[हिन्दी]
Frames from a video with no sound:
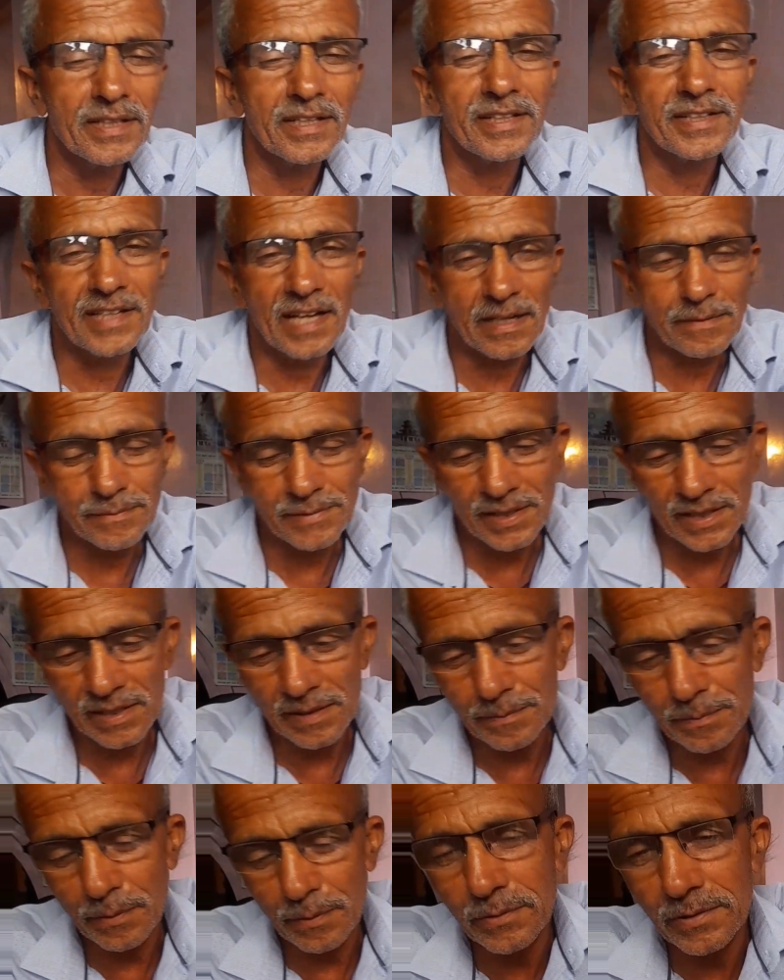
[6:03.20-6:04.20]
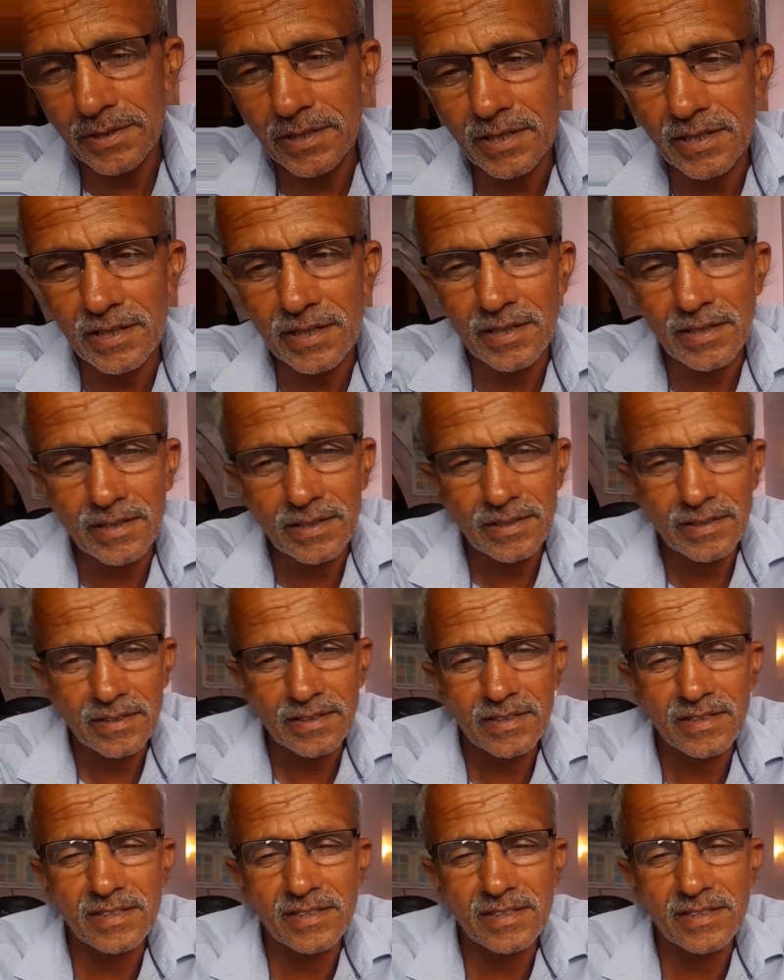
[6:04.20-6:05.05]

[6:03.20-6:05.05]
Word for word: मंडी टाइम से नहीं पहुंच रही है